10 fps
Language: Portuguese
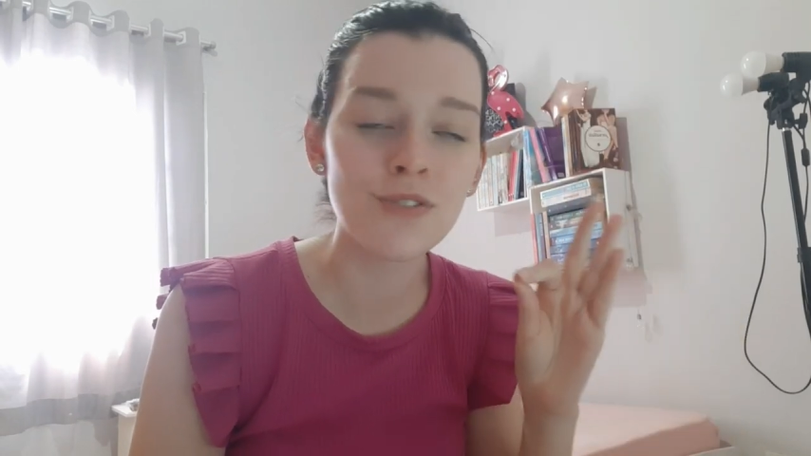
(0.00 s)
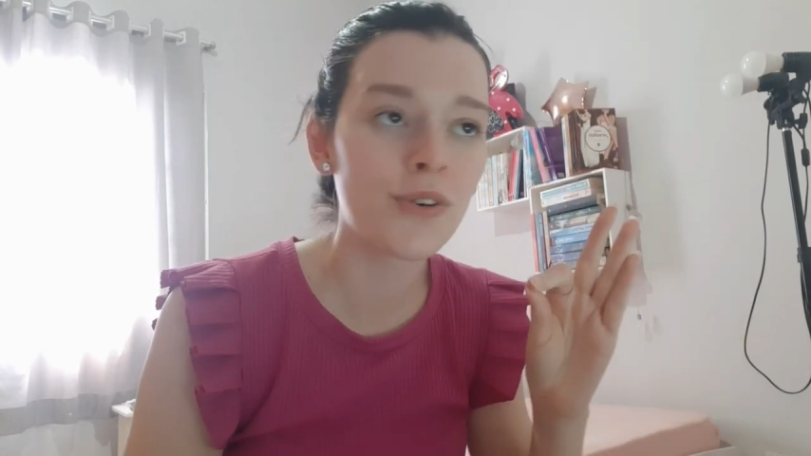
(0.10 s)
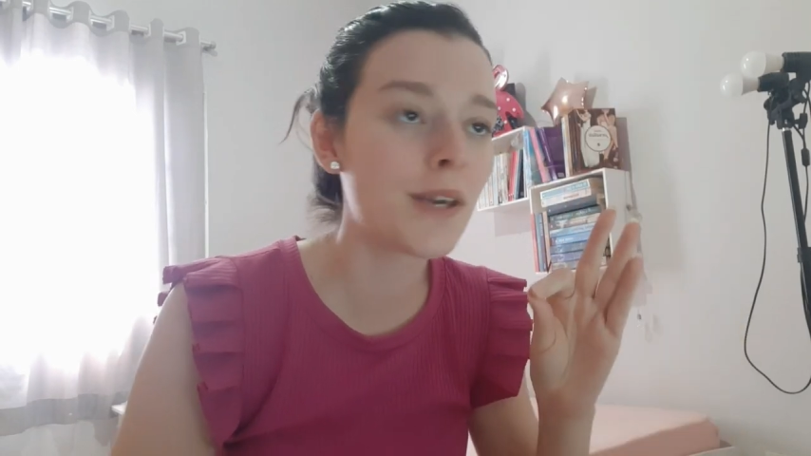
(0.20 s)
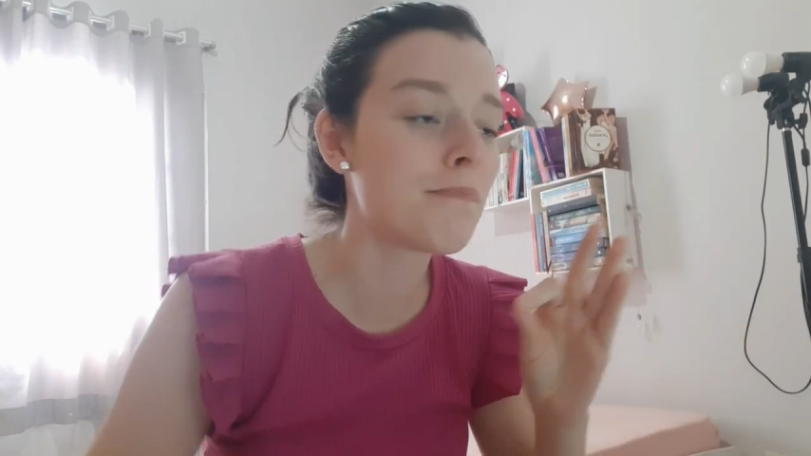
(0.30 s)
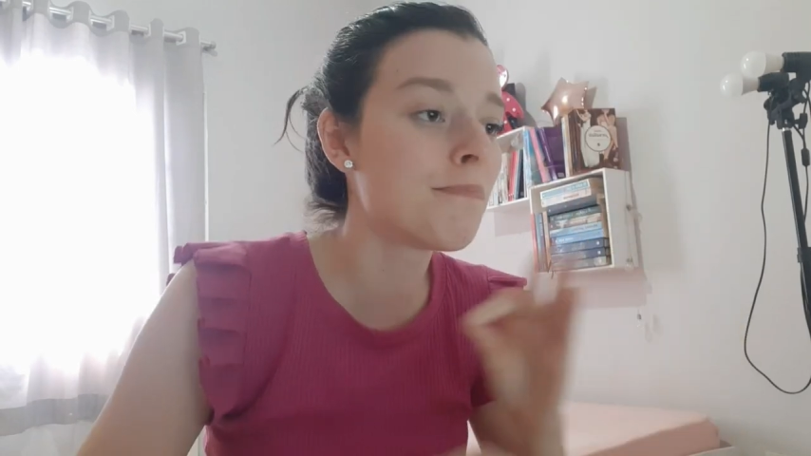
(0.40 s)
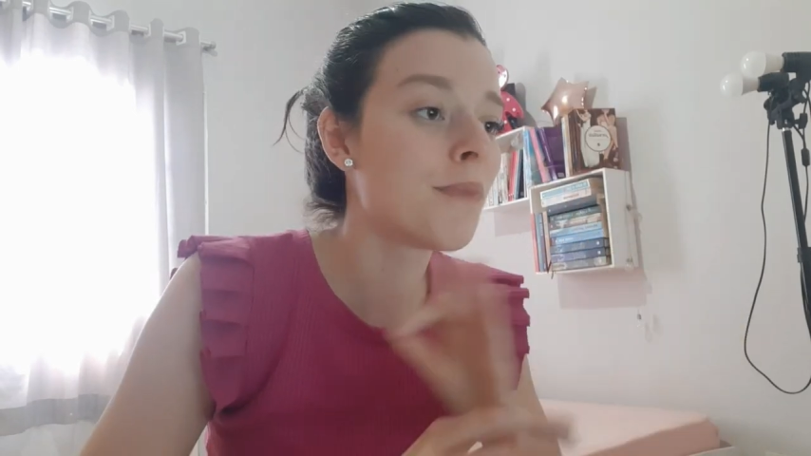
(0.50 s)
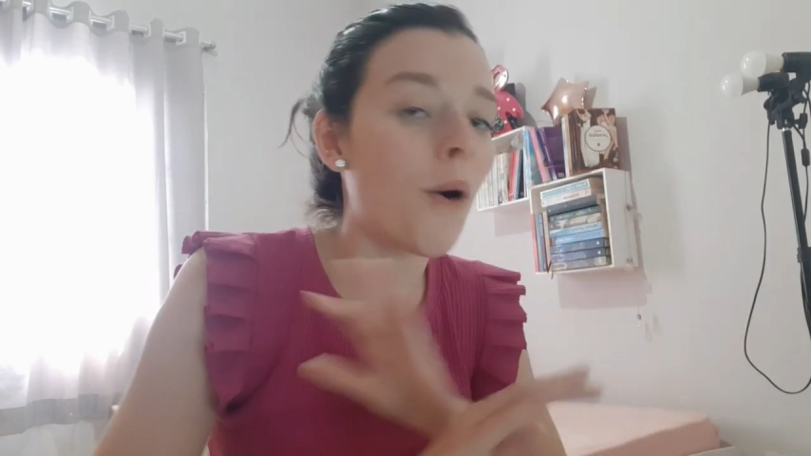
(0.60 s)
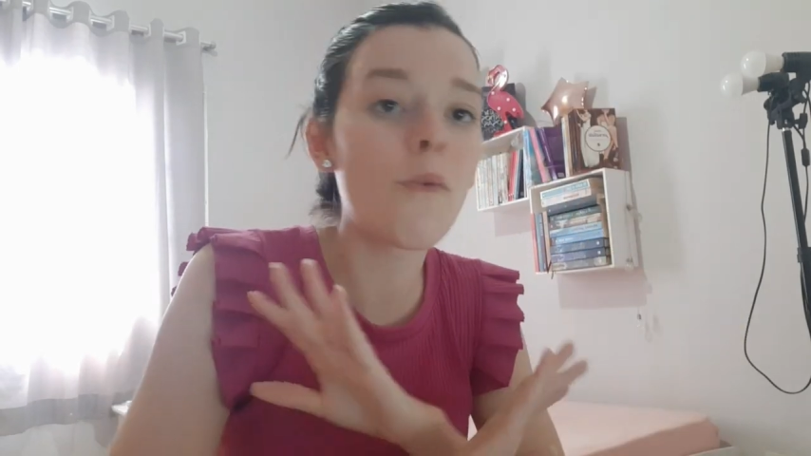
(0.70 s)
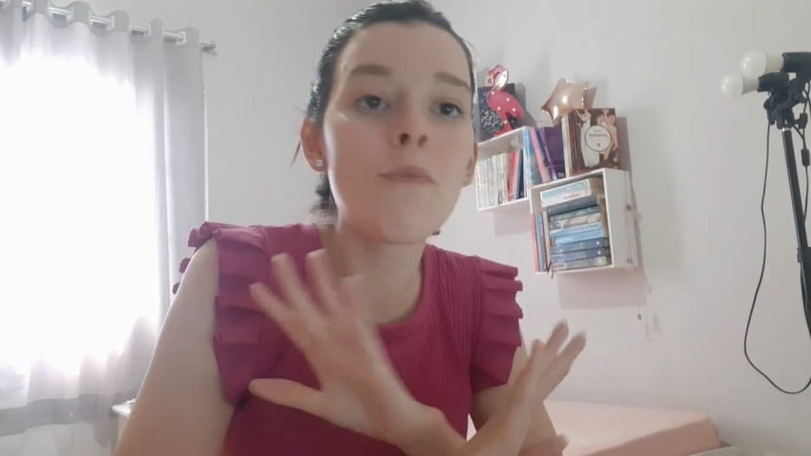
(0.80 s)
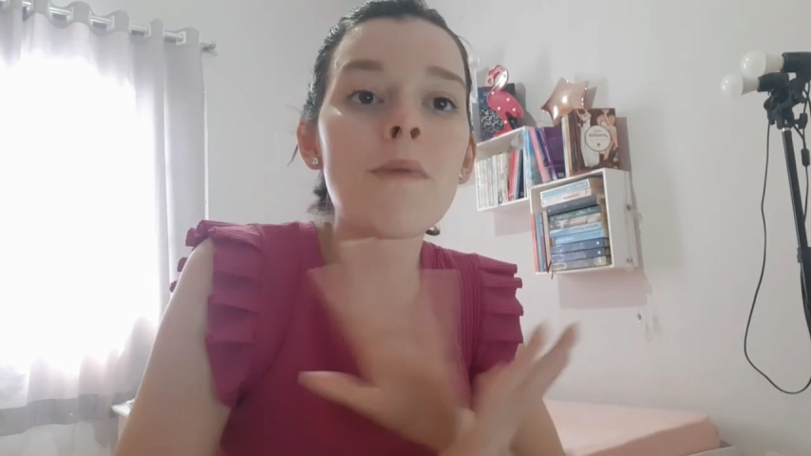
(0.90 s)
foi que
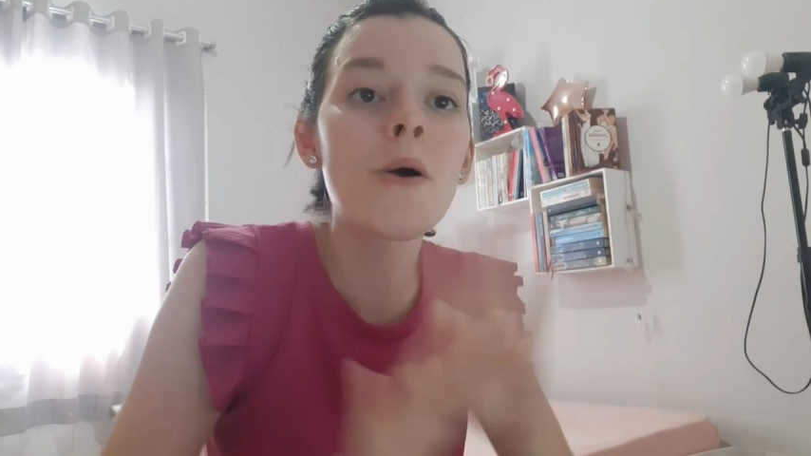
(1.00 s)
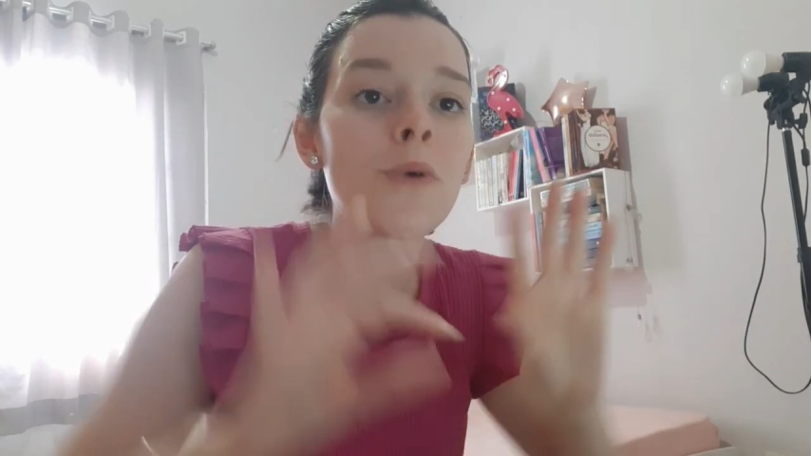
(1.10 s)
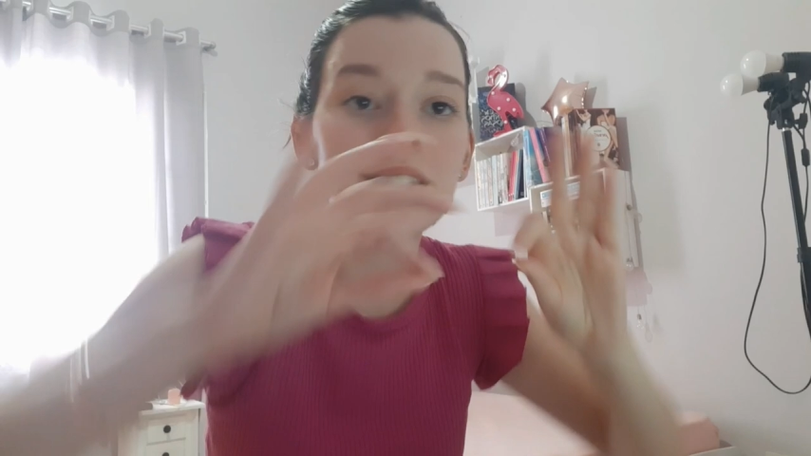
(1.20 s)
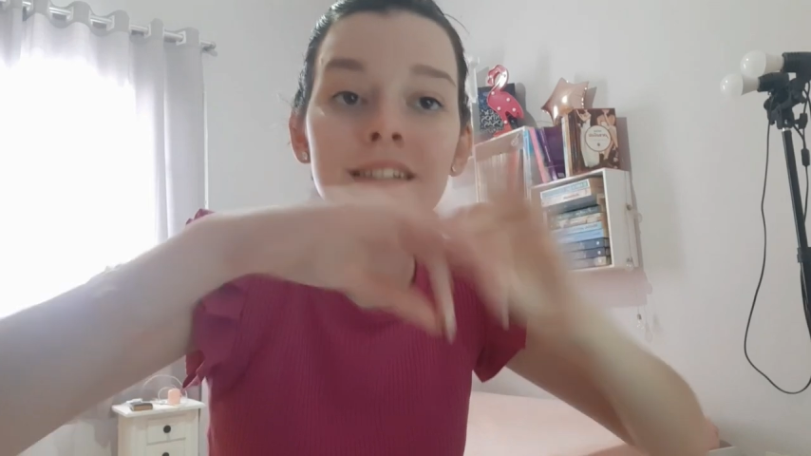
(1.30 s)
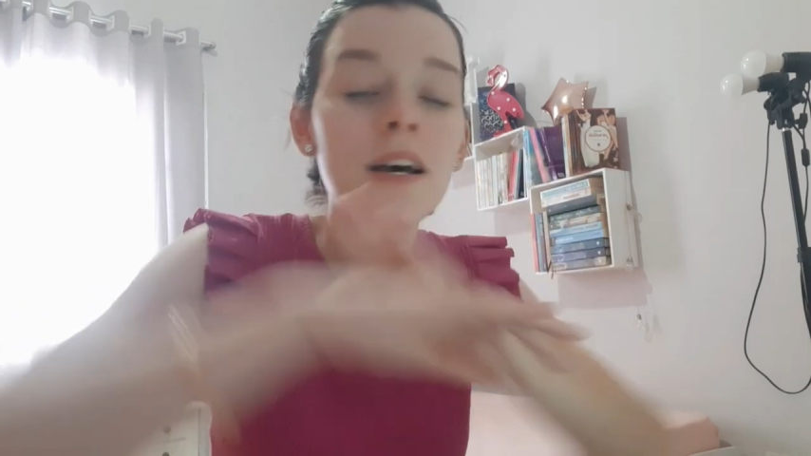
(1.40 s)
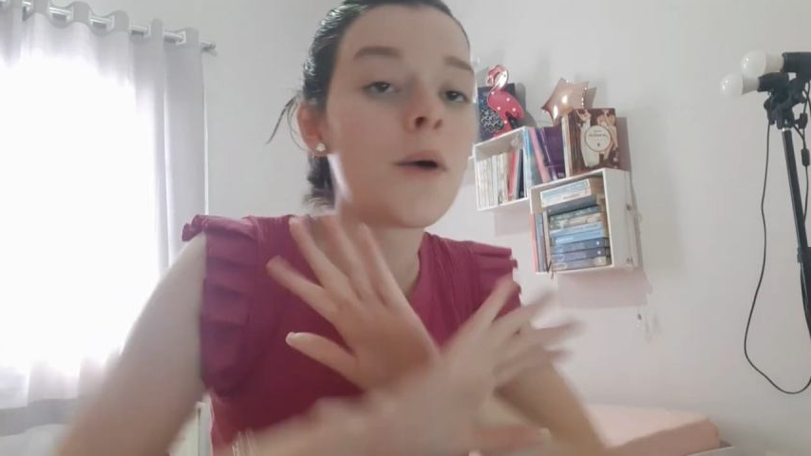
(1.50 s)
alguma coisa,